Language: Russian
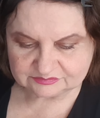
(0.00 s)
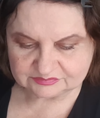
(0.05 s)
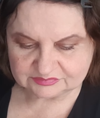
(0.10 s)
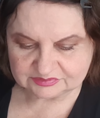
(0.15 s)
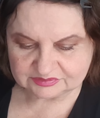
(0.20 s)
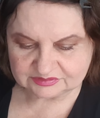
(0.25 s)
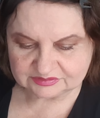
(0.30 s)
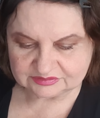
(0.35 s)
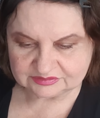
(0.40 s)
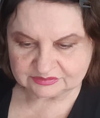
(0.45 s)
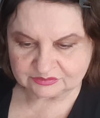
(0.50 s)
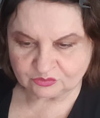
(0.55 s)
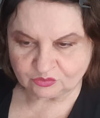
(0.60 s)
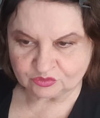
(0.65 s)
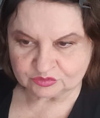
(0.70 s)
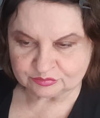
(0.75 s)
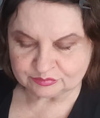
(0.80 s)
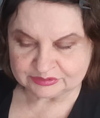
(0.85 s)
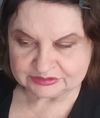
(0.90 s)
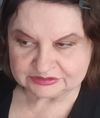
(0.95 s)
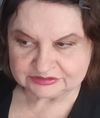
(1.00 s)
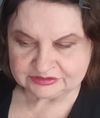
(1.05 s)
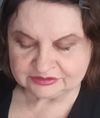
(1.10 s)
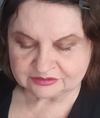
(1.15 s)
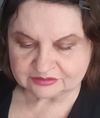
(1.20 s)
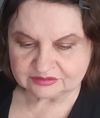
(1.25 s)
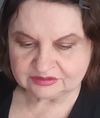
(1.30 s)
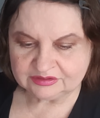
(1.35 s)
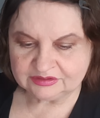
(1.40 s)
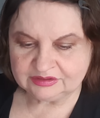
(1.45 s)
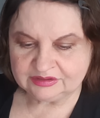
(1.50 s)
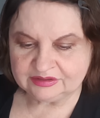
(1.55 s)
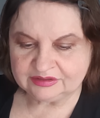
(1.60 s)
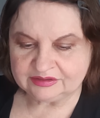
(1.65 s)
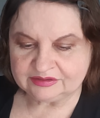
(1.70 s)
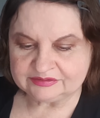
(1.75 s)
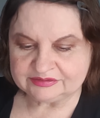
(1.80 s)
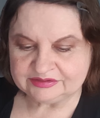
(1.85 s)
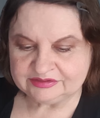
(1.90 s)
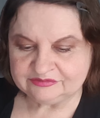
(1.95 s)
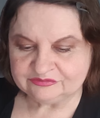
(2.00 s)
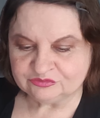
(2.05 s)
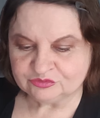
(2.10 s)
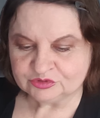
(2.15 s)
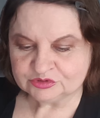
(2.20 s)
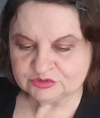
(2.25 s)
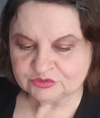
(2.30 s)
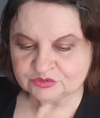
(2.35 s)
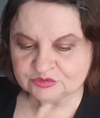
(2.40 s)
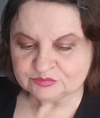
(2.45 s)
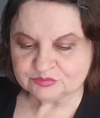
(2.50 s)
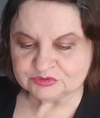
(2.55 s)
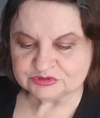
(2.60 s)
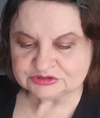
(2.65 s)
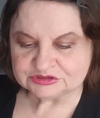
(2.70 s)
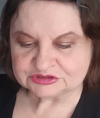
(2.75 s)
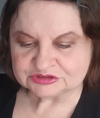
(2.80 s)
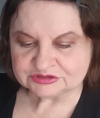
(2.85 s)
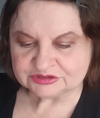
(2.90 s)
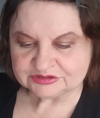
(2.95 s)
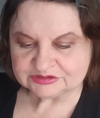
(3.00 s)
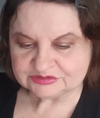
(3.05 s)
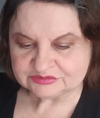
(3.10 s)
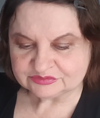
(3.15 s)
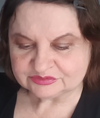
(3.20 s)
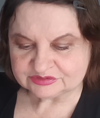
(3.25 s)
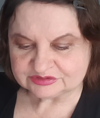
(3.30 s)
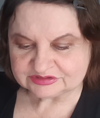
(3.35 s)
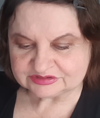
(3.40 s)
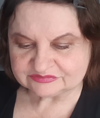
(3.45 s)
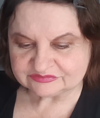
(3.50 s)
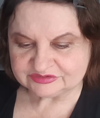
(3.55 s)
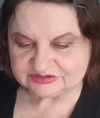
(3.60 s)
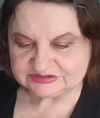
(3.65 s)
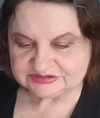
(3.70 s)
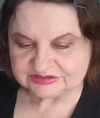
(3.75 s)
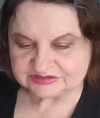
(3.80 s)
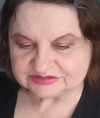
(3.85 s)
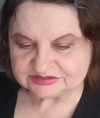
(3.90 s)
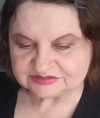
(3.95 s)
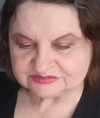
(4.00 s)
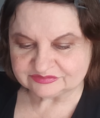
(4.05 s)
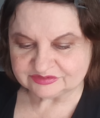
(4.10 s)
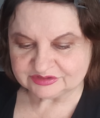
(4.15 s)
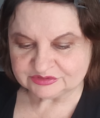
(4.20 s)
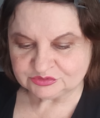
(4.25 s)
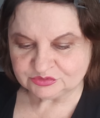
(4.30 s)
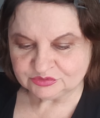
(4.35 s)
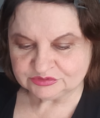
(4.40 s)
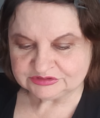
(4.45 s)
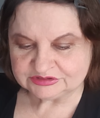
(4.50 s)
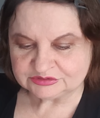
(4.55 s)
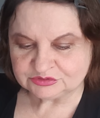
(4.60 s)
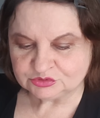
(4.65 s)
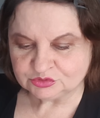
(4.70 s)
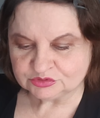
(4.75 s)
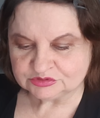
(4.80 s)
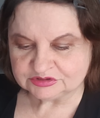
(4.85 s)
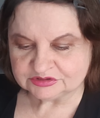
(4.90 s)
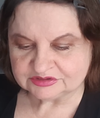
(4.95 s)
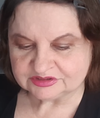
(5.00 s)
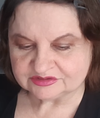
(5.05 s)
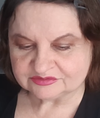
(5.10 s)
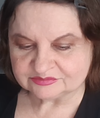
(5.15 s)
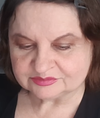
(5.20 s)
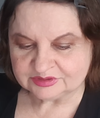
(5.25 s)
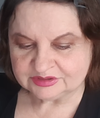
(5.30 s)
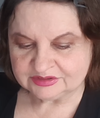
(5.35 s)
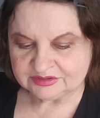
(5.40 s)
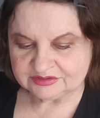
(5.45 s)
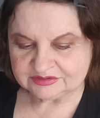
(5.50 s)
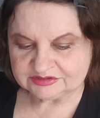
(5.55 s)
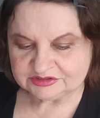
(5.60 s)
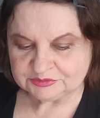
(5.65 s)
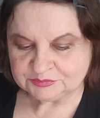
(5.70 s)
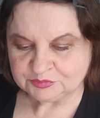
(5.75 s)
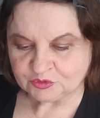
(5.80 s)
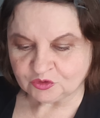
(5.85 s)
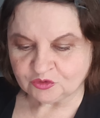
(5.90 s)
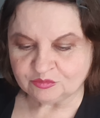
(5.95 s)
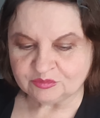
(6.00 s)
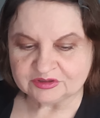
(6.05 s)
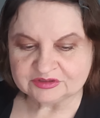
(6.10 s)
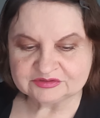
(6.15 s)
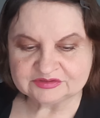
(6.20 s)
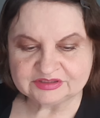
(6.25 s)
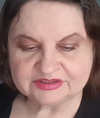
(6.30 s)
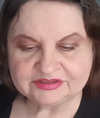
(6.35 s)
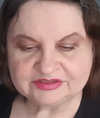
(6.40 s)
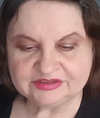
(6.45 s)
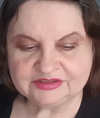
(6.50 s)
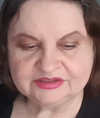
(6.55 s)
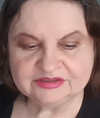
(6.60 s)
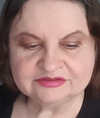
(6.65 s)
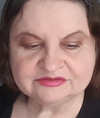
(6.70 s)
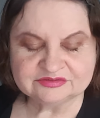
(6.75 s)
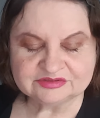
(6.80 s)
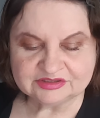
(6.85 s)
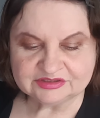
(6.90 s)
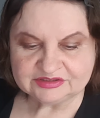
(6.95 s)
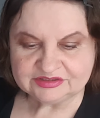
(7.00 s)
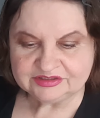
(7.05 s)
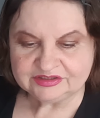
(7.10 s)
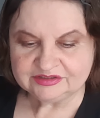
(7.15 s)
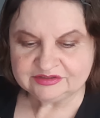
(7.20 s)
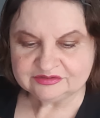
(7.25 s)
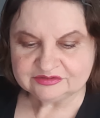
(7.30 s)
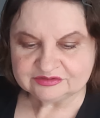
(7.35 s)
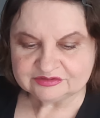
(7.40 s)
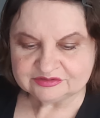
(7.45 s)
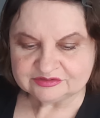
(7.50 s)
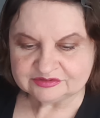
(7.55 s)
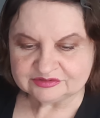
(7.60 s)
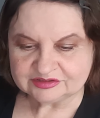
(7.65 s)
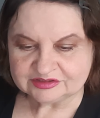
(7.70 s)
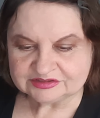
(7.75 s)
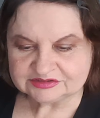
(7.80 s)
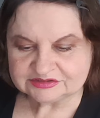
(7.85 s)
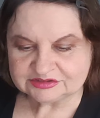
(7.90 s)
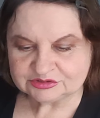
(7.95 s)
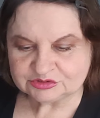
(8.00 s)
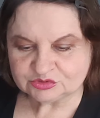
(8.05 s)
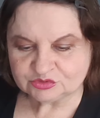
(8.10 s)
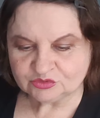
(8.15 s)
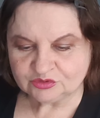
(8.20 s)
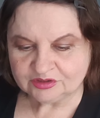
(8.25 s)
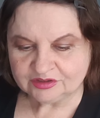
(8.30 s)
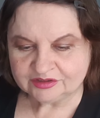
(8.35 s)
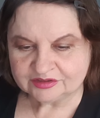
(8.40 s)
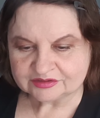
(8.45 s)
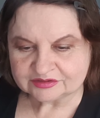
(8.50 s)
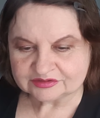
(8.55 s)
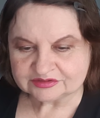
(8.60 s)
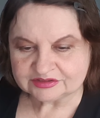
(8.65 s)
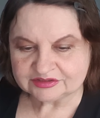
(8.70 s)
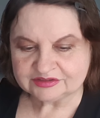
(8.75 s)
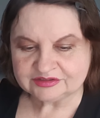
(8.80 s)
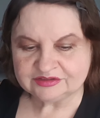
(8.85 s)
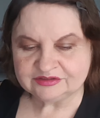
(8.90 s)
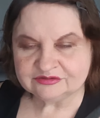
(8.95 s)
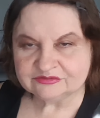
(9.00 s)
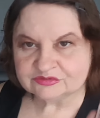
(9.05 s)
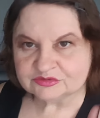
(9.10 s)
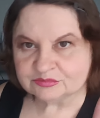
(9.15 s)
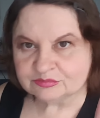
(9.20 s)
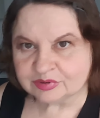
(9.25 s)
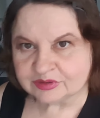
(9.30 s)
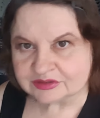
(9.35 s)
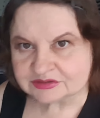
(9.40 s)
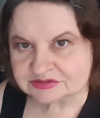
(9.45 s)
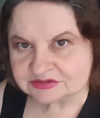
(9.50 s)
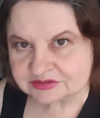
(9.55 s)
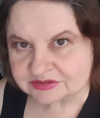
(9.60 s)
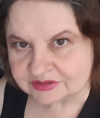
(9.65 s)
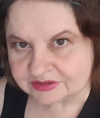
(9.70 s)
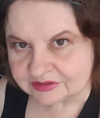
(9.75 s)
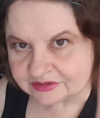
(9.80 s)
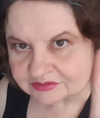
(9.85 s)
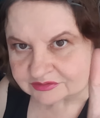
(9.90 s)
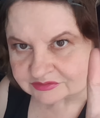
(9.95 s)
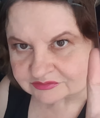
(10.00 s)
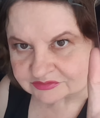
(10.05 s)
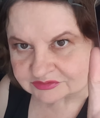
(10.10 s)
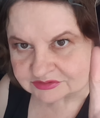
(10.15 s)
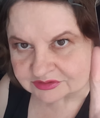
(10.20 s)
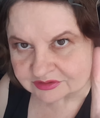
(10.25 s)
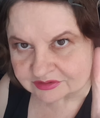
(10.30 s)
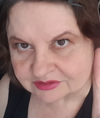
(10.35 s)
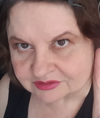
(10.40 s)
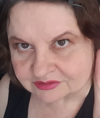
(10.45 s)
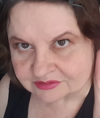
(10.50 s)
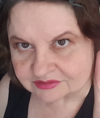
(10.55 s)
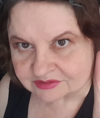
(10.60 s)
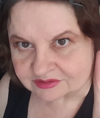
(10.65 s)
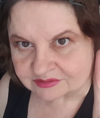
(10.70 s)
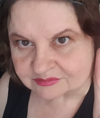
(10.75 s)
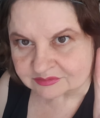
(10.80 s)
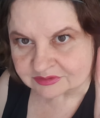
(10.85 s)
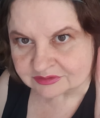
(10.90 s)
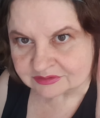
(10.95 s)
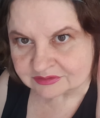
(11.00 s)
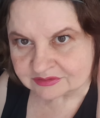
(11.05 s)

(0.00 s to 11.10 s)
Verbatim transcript: Э, он банкир, и вот он путешествует везде со своей тетей. Тетя там не промах, такие на ней э, аксессуары, такие вот браслеты всякие там.